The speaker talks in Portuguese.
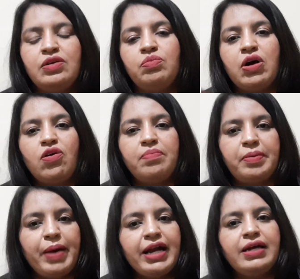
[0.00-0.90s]
uma compra
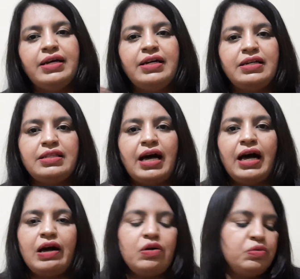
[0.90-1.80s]
bacana
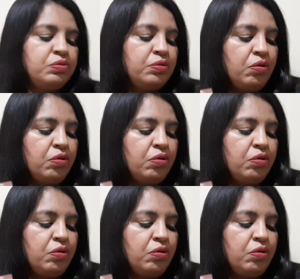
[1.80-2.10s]
tal.